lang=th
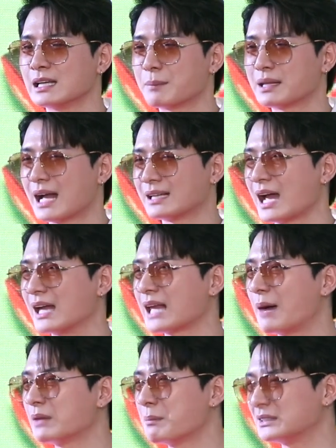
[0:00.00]
เป็นงานถ่าย
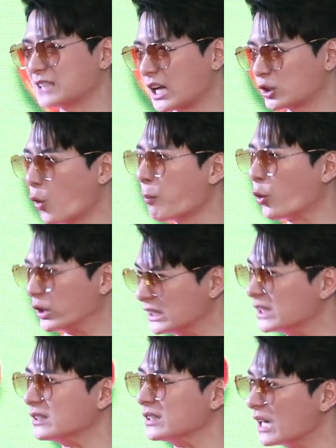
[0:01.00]
ทำที่มันจะกระทบคน
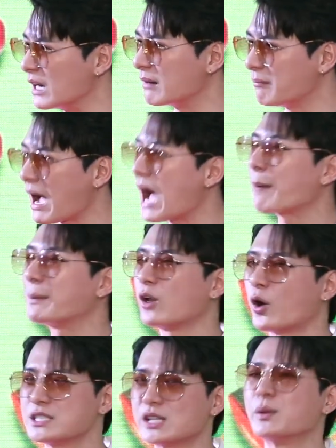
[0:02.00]
อื่นเยอะมากเป็น
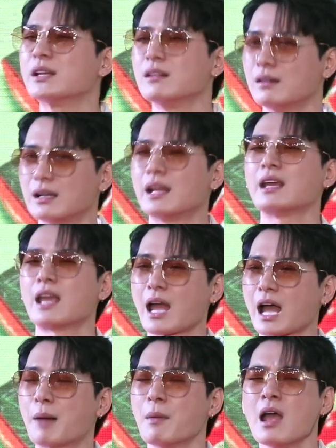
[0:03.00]
ร้อยชีวิตเลยอะไรเงี้
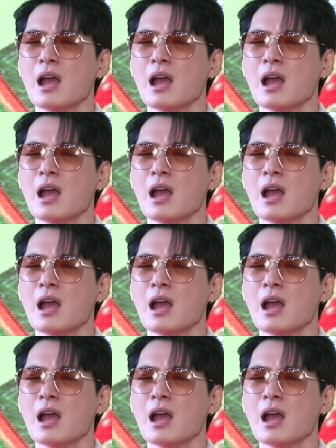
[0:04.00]
ยครับ